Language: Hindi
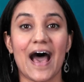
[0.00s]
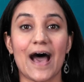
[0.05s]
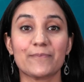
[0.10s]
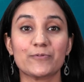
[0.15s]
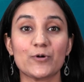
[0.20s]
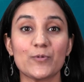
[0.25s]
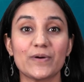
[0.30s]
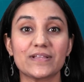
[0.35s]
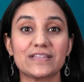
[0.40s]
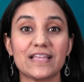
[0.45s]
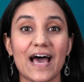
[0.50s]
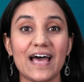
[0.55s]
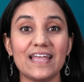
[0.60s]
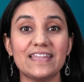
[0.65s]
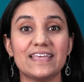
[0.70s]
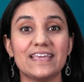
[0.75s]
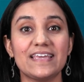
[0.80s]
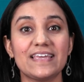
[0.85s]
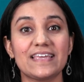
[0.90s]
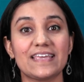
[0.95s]
आपको बता
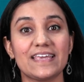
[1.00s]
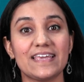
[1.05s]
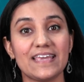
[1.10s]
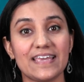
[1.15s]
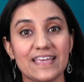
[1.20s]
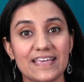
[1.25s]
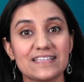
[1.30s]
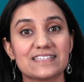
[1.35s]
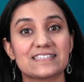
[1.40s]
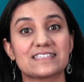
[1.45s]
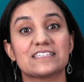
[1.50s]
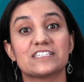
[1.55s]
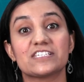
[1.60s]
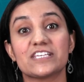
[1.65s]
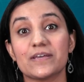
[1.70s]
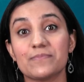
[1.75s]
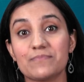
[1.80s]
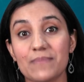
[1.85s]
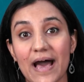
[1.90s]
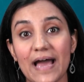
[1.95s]
दें कि इस
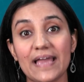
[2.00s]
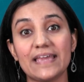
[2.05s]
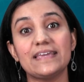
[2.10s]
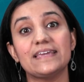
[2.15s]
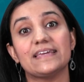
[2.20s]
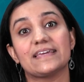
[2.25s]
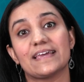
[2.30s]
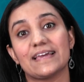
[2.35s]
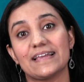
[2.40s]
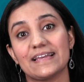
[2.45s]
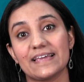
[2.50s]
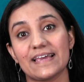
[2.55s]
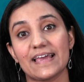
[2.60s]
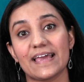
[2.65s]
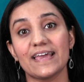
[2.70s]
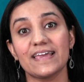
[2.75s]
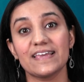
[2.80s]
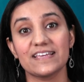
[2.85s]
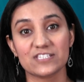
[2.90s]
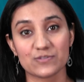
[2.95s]
छिमाही के
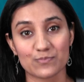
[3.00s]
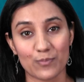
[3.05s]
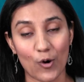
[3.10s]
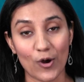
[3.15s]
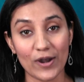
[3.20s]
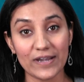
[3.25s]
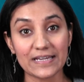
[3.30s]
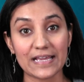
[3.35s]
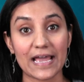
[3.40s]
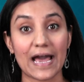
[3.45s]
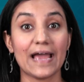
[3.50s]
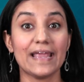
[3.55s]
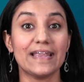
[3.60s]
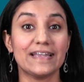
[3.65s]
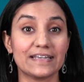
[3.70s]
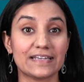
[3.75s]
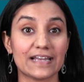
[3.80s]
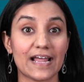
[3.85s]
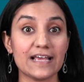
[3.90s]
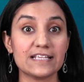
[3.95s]
लिए इस बॉन्ड का
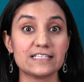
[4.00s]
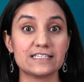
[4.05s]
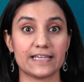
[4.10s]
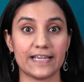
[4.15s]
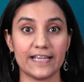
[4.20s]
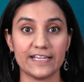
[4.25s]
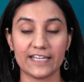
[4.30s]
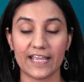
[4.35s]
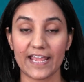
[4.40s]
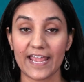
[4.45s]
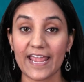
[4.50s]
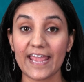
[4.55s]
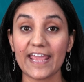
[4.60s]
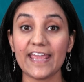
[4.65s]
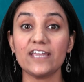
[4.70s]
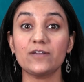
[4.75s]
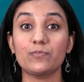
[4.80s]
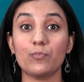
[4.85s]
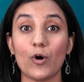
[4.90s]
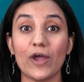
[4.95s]
इंटरेस्ट रेट
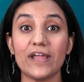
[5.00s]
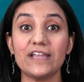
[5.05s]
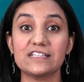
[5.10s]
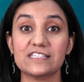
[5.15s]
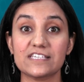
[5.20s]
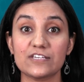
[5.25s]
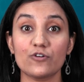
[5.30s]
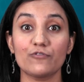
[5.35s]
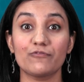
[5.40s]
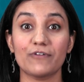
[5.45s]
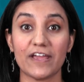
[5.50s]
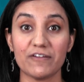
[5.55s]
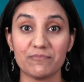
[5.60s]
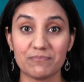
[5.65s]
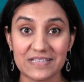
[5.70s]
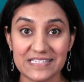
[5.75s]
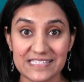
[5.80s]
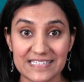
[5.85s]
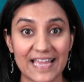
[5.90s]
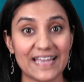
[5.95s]
8.05
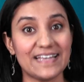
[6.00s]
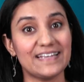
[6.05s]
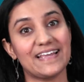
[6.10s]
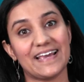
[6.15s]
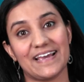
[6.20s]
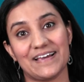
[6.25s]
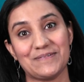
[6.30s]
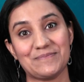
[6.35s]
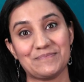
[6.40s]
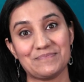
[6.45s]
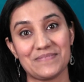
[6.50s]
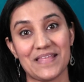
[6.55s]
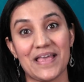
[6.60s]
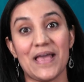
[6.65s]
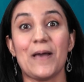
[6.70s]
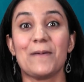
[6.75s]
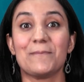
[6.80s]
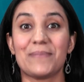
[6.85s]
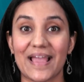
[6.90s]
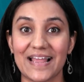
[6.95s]
परसेंट है
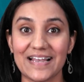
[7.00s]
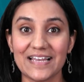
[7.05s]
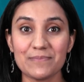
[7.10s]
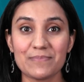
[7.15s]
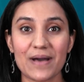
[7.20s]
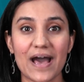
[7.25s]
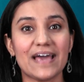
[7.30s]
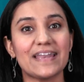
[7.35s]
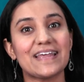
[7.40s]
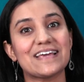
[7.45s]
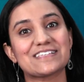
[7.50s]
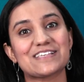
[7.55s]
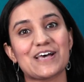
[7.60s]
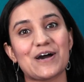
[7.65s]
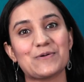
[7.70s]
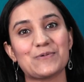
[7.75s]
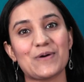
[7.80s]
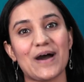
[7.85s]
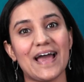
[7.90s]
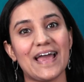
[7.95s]
पहली बार ऐसा
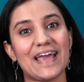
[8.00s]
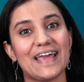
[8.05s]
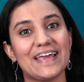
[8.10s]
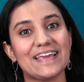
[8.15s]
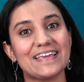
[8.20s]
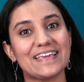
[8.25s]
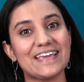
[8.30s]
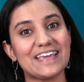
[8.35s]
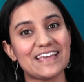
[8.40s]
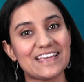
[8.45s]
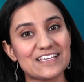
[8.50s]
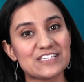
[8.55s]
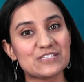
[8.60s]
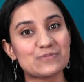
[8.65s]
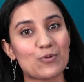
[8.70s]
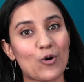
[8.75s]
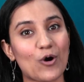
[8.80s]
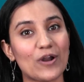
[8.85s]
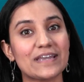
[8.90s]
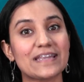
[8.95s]
हुआ है कि इस
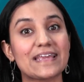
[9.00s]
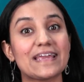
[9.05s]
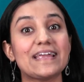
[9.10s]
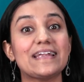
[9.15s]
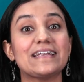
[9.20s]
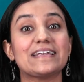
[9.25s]
बॉन्ड की